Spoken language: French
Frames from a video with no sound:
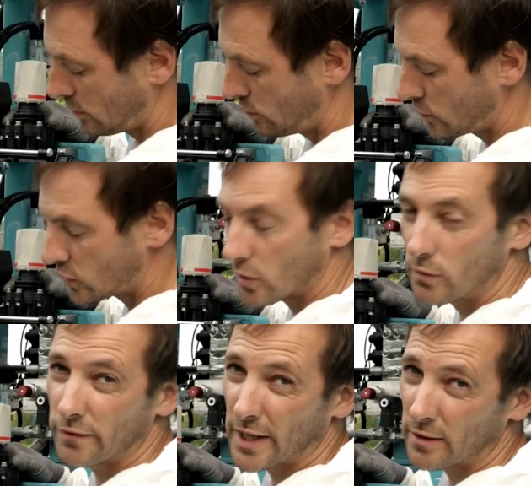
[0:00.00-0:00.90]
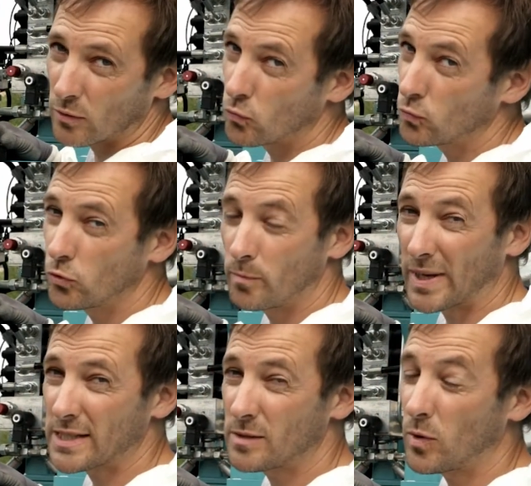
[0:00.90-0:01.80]
une seule vanne ou deux,
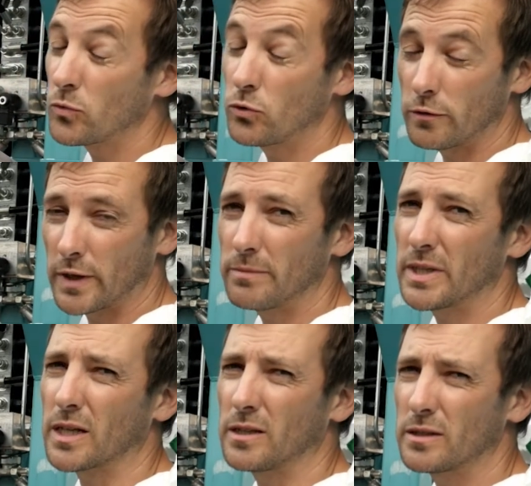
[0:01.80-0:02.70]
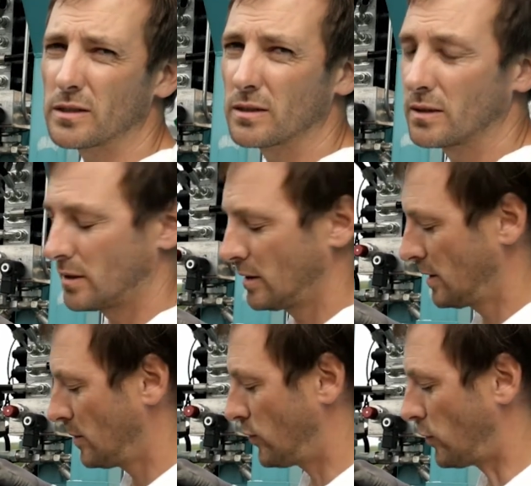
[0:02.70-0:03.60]
maximum deux vannes mécaniques
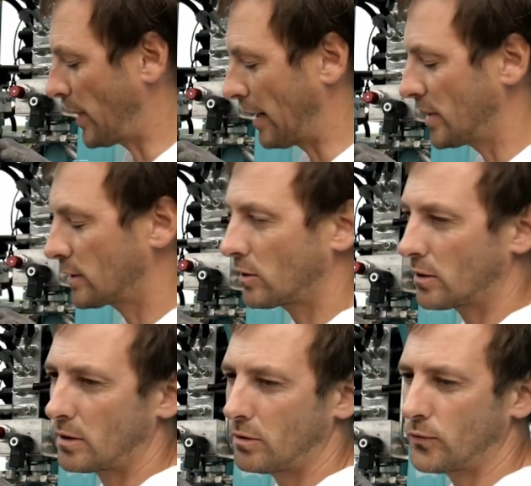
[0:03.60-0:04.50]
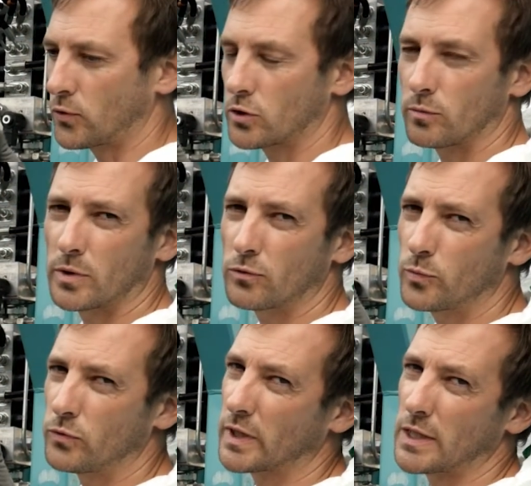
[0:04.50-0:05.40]
pour permettre le fonctionnement
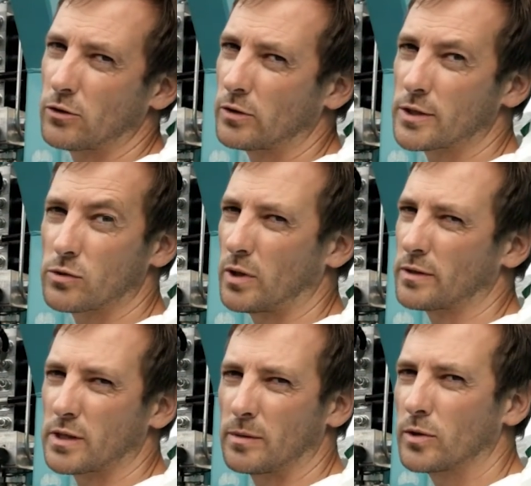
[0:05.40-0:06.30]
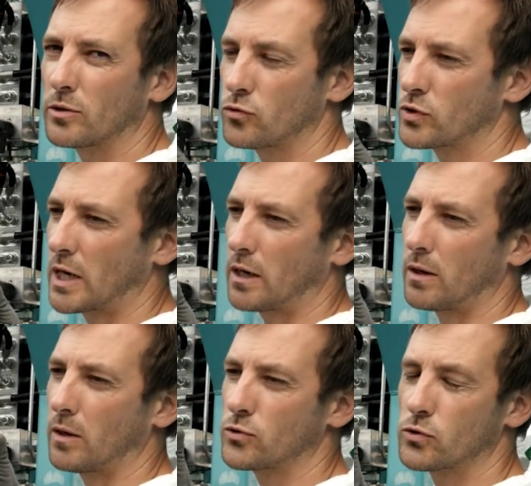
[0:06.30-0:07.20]
du pulvérisateur dans son ensemble
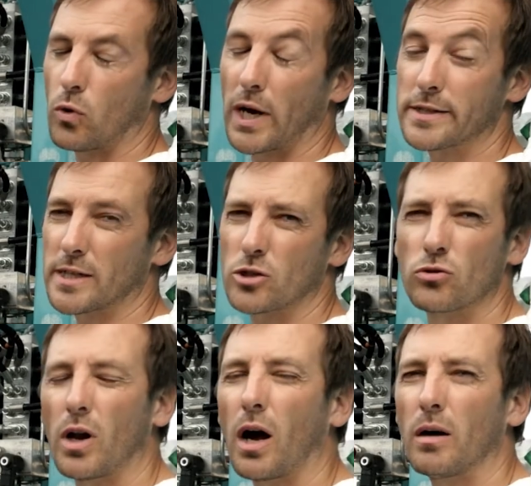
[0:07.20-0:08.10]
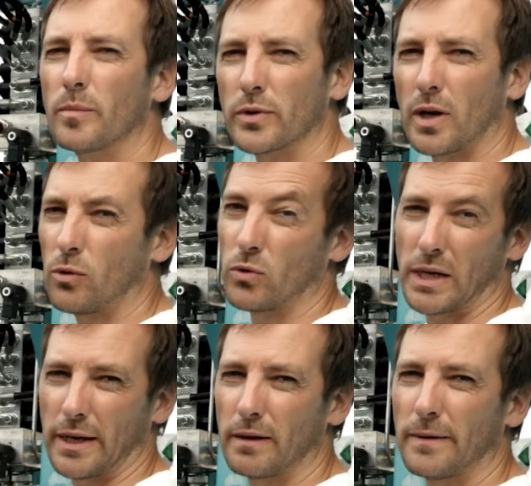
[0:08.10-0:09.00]
jusqu'au rinçage de la rampe en eau claire.